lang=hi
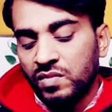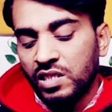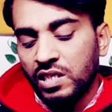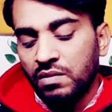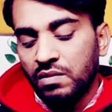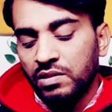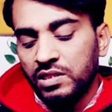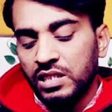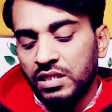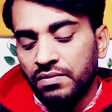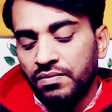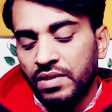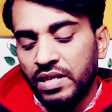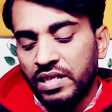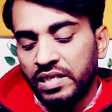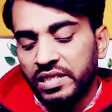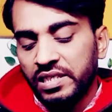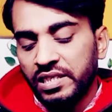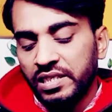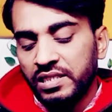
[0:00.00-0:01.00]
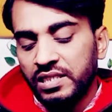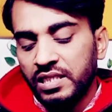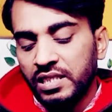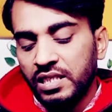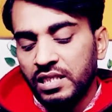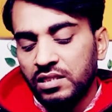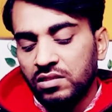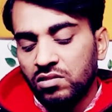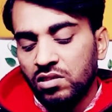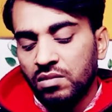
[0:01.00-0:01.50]
अभी जैसे फैक्ट्री रिसेट है
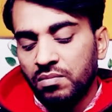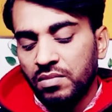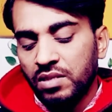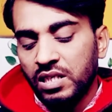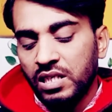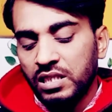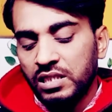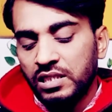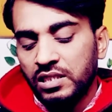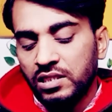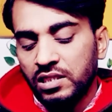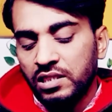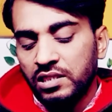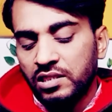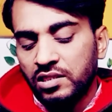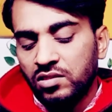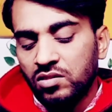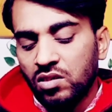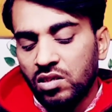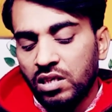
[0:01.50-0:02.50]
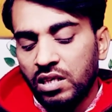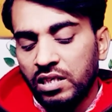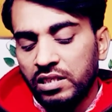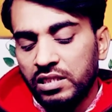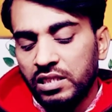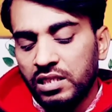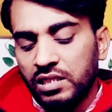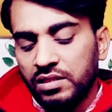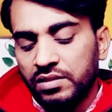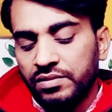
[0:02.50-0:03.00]
इसको इंस्टॉल कर लेते
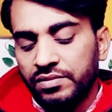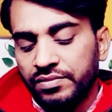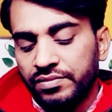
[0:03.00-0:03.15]
हैं